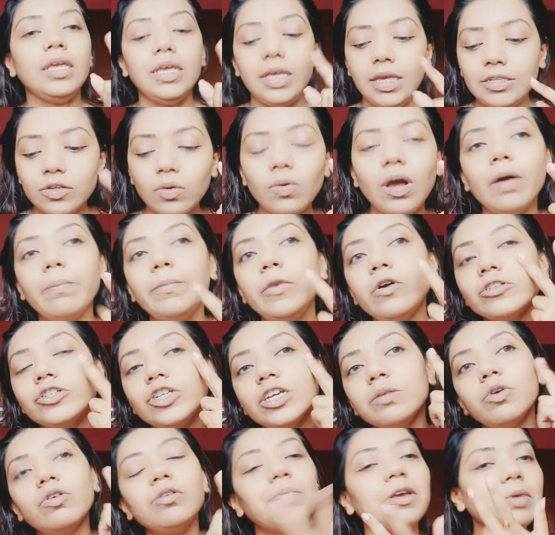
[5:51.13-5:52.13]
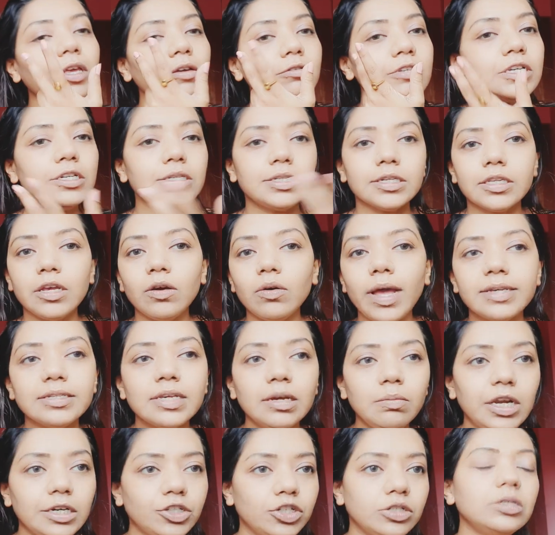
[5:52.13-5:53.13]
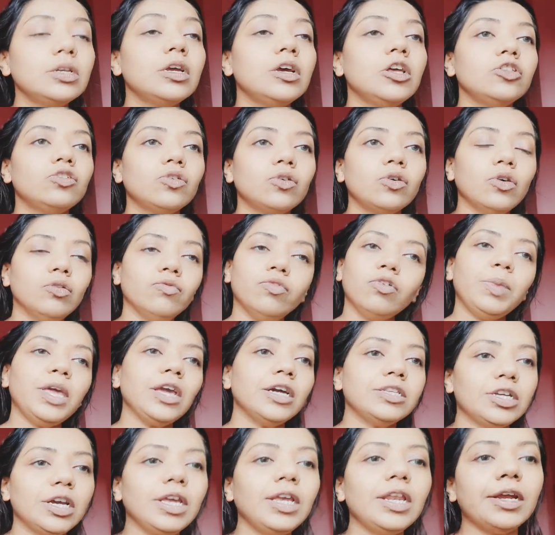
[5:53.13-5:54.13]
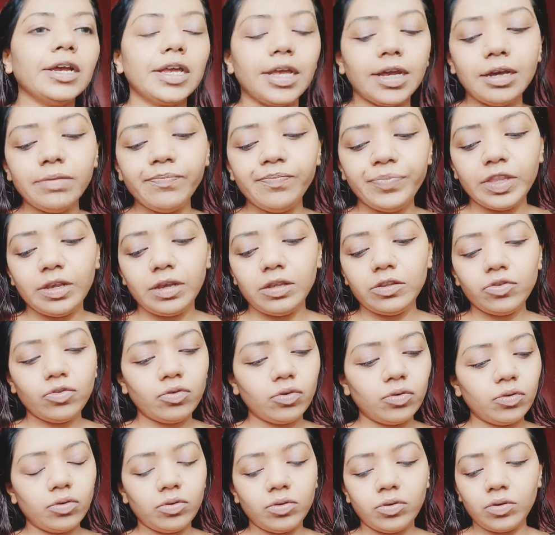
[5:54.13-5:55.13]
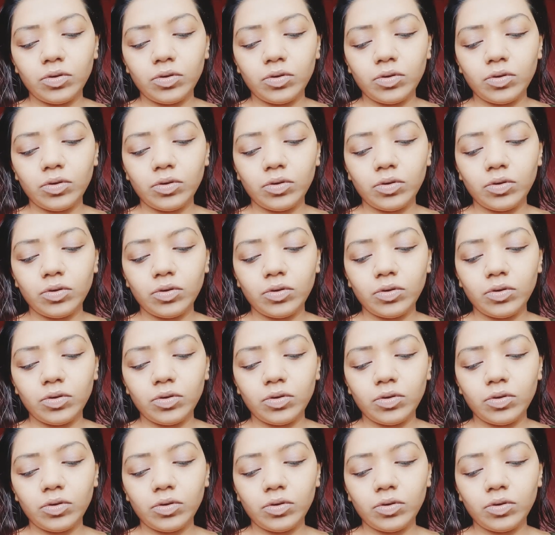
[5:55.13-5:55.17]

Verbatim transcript: इसको आप लोग चिकबोन पे भी यूज कर सकते हो एज अ ब्लशन तो वो भी अच्छा ही लगेगा तो